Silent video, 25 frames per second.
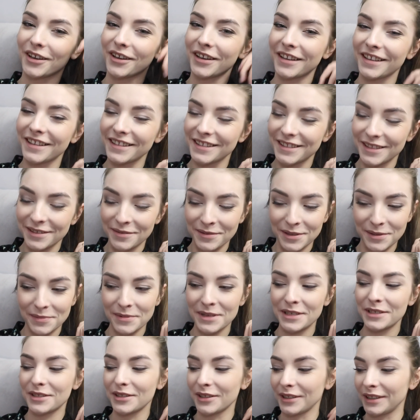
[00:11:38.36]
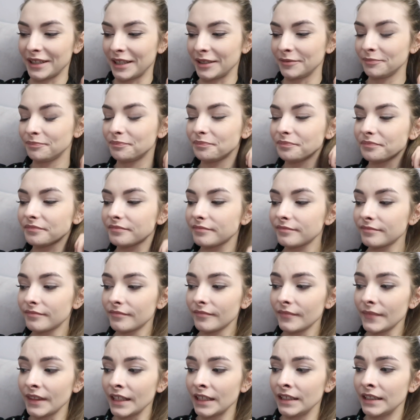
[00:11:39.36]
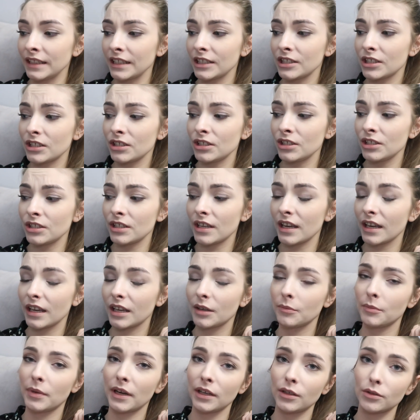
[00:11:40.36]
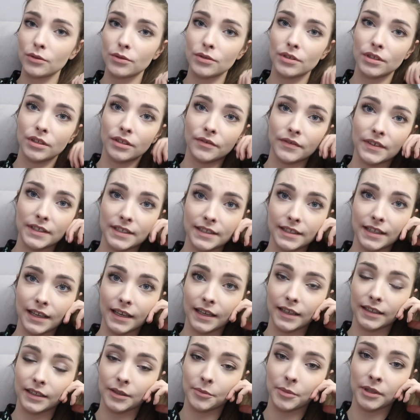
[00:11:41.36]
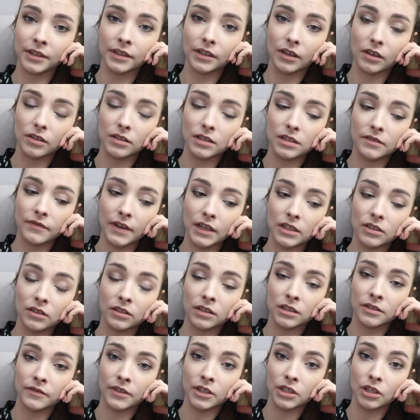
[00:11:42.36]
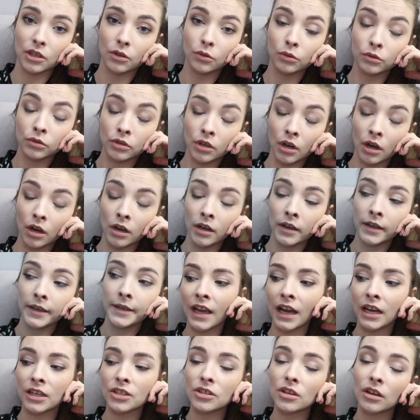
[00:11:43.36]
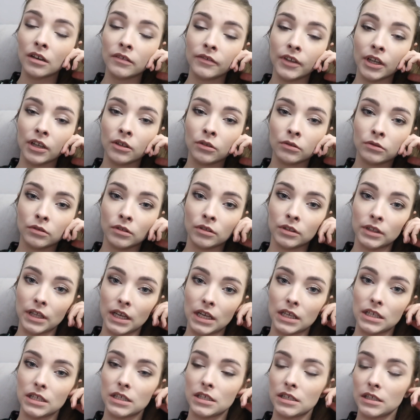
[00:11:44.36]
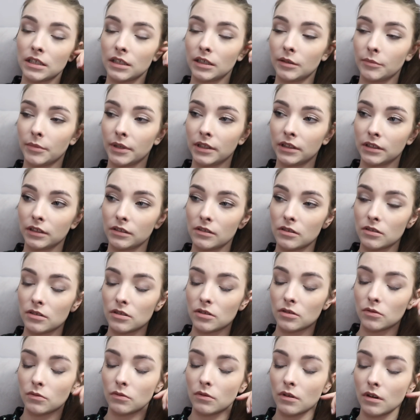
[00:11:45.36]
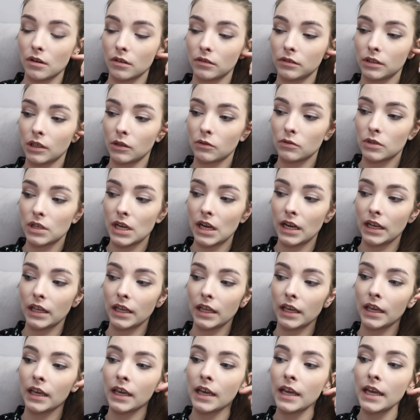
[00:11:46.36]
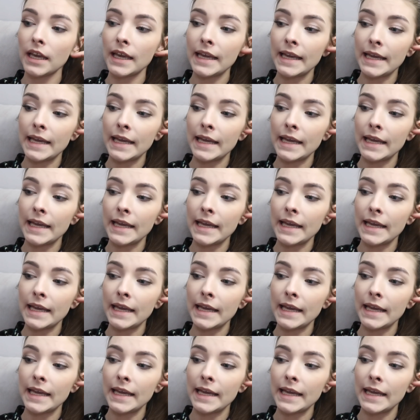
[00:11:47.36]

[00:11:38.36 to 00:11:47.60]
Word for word: Trochę jestem zmęczona. Także dzisiaj chyba już się do Was nie, nie będę odzywać, odezwę się jutro. Aczkolwiek jutro też będę dosyć długo na uczelni,